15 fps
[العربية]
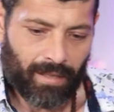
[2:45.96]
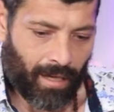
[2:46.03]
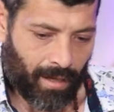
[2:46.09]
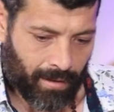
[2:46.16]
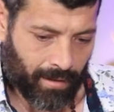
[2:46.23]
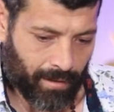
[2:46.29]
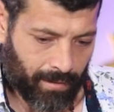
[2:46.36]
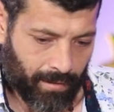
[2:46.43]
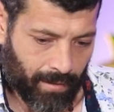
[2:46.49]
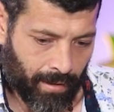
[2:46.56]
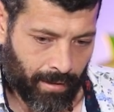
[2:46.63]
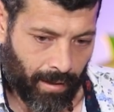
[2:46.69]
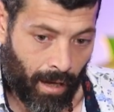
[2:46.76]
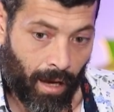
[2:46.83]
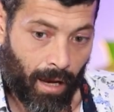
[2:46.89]
انطعنت
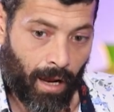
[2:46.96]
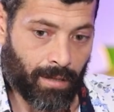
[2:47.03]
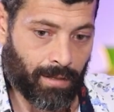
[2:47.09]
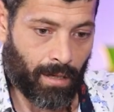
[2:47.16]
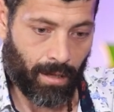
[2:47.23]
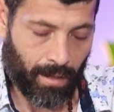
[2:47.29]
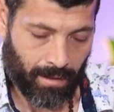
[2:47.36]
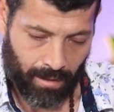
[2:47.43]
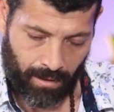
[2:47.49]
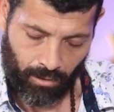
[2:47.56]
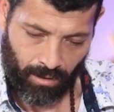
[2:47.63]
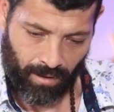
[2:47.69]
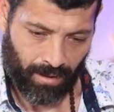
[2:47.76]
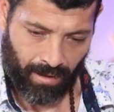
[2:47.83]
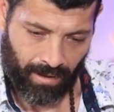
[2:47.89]
قلت اه لحظه لحظه
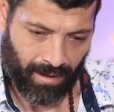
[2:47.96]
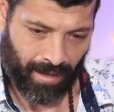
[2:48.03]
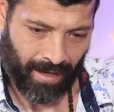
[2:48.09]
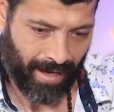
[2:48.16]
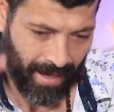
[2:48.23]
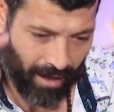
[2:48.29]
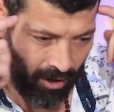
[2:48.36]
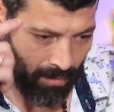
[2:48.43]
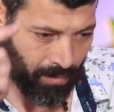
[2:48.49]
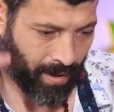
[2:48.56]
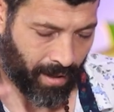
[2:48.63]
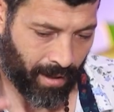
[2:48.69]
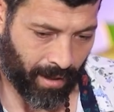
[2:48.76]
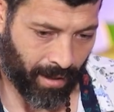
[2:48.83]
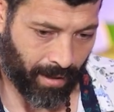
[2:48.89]
شو انا كل
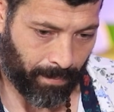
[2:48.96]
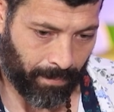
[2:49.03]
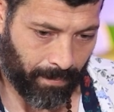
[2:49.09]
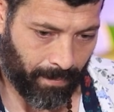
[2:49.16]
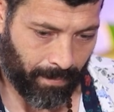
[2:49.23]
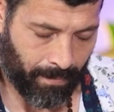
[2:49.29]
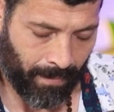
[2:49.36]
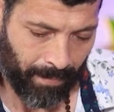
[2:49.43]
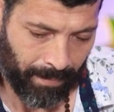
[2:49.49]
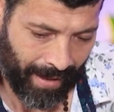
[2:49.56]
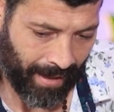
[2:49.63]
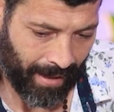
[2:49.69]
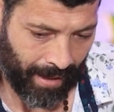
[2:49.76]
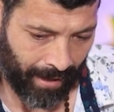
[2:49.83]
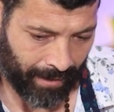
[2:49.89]
عمري هيك ما
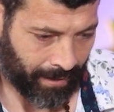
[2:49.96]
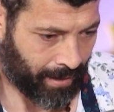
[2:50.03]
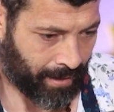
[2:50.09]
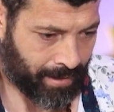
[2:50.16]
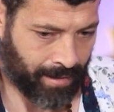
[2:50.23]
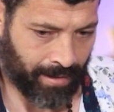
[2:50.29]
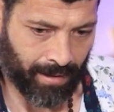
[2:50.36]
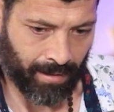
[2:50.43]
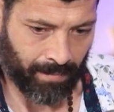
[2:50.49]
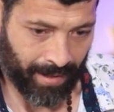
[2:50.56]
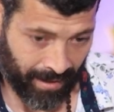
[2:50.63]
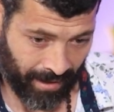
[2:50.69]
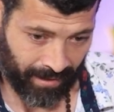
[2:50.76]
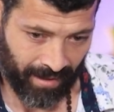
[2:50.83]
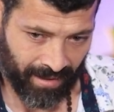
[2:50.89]
بخلي حدا يأذيني
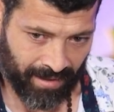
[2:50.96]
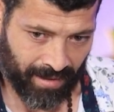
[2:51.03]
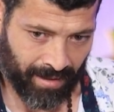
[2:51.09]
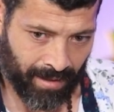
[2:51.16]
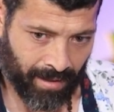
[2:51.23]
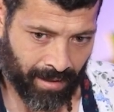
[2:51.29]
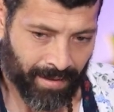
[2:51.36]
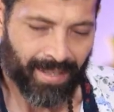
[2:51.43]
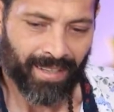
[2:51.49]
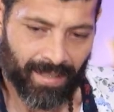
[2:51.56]
بدك تأذيني